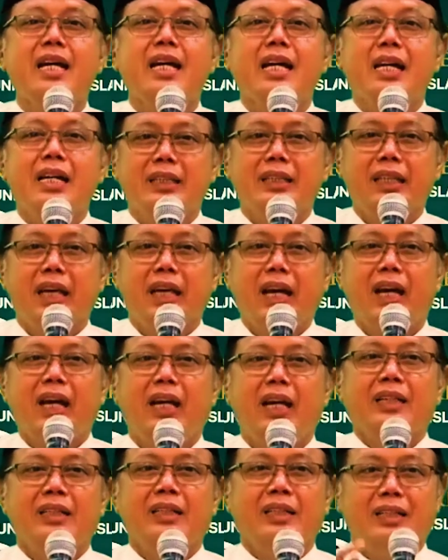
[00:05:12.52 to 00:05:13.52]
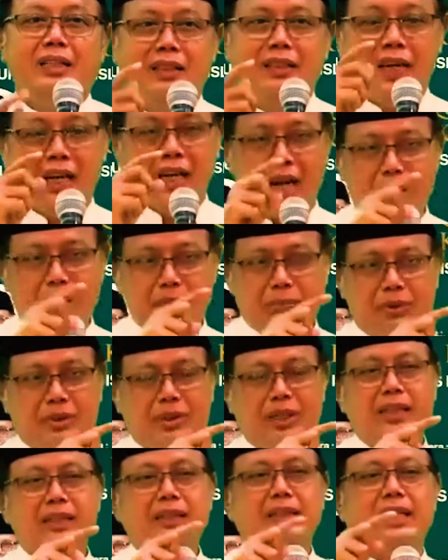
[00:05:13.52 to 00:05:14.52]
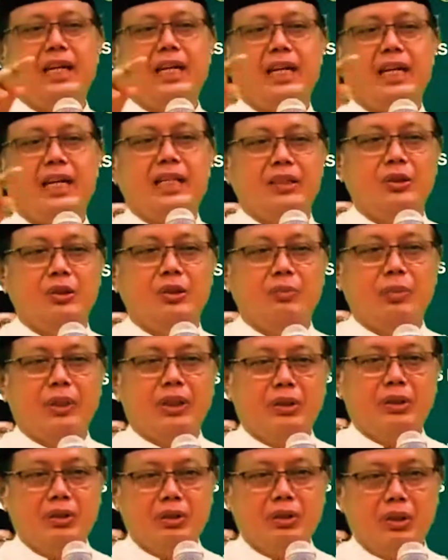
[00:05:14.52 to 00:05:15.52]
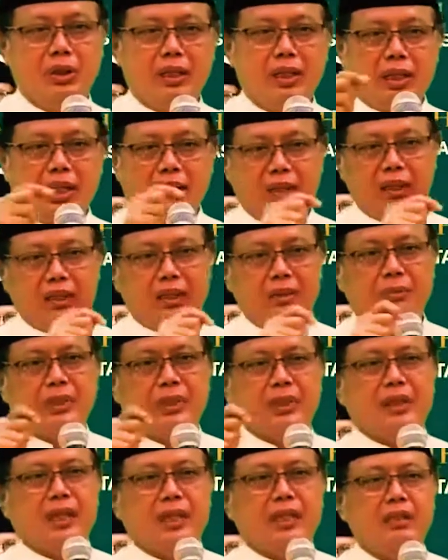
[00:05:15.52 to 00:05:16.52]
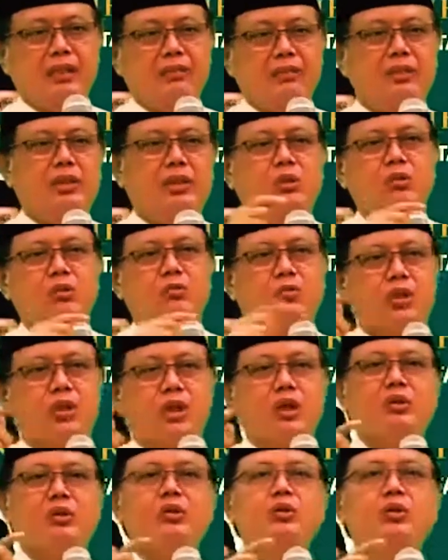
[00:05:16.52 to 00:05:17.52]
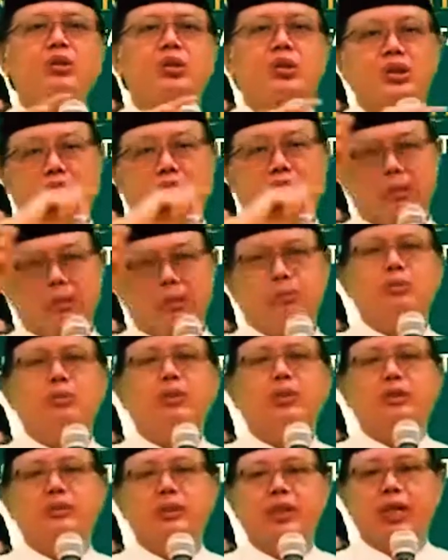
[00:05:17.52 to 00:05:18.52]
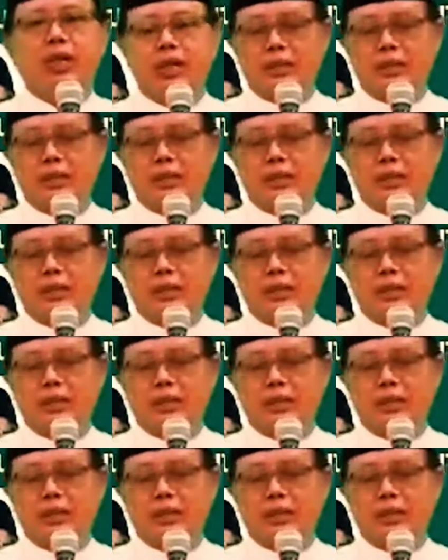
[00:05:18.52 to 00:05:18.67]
yang yang absennya itu penuh nanti diberikan reward umroh untuk 30 tahun yang akan